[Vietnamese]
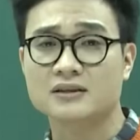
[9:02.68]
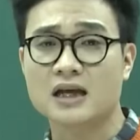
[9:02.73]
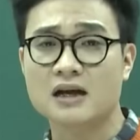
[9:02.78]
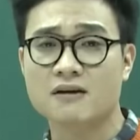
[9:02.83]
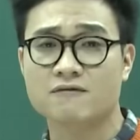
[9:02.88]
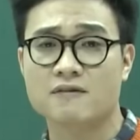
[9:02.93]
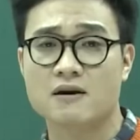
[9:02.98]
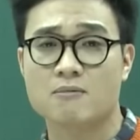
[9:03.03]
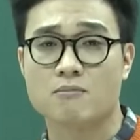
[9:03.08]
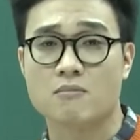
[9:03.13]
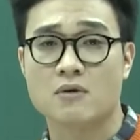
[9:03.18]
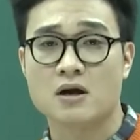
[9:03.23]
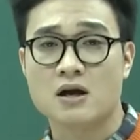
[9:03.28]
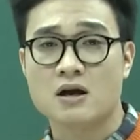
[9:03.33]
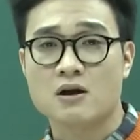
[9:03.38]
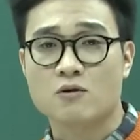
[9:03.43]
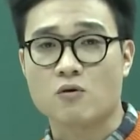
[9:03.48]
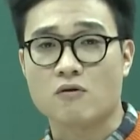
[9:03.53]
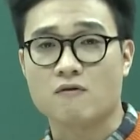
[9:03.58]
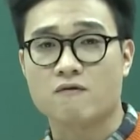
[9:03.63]
tác phẩm
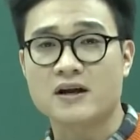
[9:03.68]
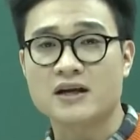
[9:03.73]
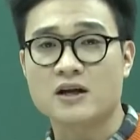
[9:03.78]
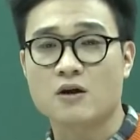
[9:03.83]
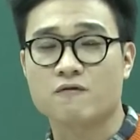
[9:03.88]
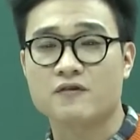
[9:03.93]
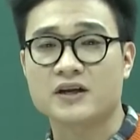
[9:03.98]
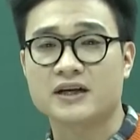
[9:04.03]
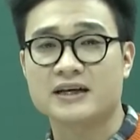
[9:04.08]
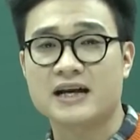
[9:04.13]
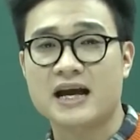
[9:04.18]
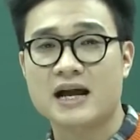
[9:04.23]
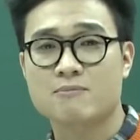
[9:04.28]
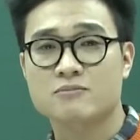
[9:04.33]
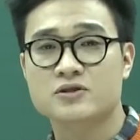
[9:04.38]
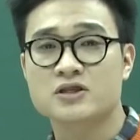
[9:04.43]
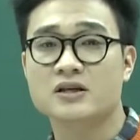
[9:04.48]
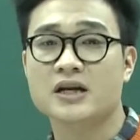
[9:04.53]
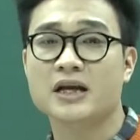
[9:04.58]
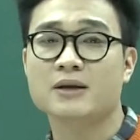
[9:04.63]
của văn học Việt Nam
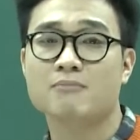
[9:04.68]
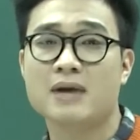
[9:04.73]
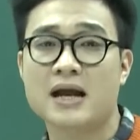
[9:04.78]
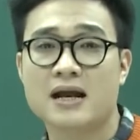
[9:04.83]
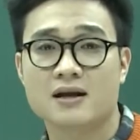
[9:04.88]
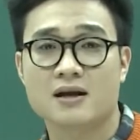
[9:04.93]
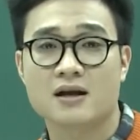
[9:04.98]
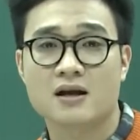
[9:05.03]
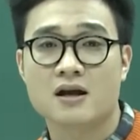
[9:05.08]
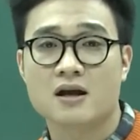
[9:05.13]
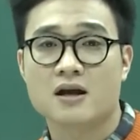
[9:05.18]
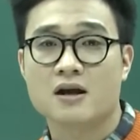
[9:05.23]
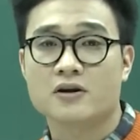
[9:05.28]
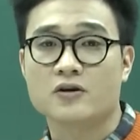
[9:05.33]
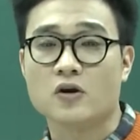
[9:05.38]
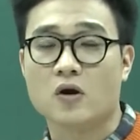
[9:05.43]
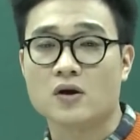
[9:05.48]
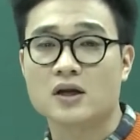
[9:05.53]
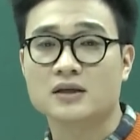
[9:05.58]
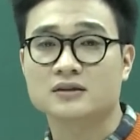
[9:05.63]
trước cách mạng.
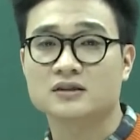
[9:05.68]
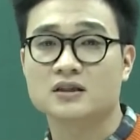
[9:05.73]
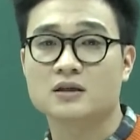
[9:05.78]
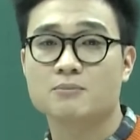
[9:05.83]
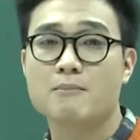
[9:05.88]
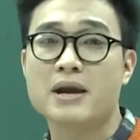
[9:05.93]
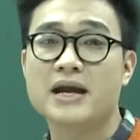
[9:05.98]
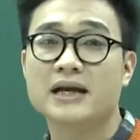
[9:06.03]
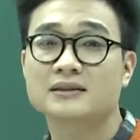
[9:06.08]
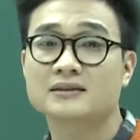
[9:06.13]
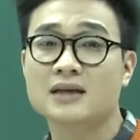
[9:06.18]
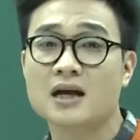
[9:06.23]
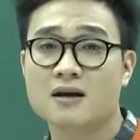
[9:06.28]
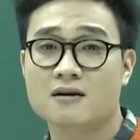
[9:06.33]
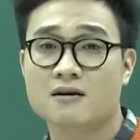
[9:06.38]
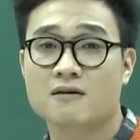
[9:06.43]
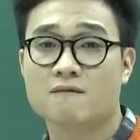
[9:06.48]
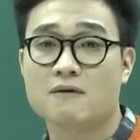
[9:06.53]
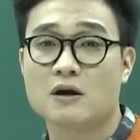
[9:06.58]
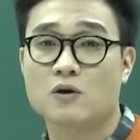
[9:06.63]
Đó là sự bế tắc
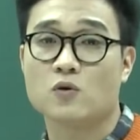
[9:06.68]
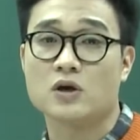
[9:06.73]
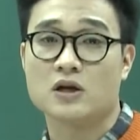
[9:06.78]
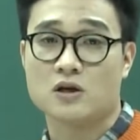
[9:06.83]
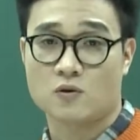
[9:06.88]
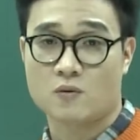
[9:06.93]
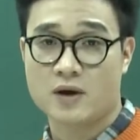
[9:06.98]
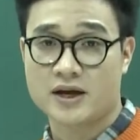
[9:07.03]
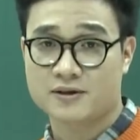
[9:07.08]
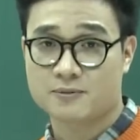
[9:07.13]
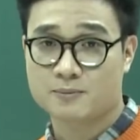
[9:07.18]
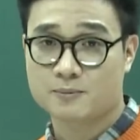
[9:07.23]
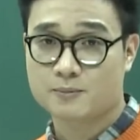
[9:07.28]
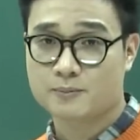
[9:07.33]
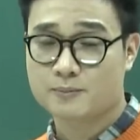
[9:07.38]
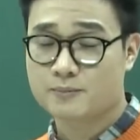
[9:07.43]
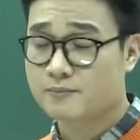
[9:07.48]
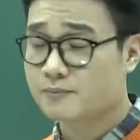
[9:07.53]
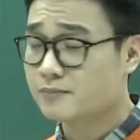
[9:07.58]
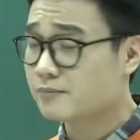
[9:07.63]
và quẩn quanh.
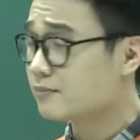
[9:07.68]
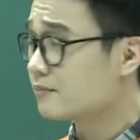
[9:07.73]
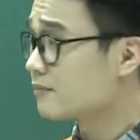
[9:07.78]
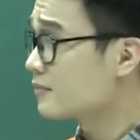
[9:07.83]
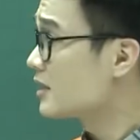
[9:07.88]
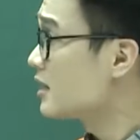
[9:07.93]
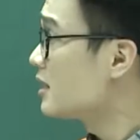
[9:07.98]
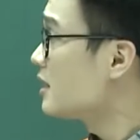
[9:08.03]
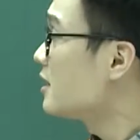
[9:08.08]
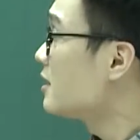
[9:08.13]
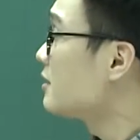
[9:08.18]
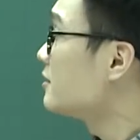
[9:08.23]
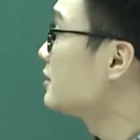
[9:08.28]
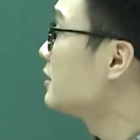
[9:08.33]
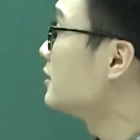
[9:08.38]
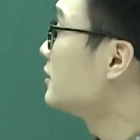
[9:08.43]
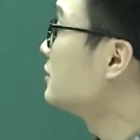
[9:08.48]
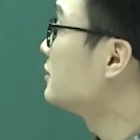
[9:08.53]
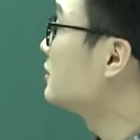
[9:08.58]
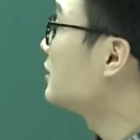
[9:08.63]

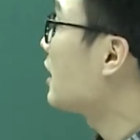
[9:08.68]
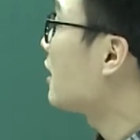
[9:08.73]
Nhưng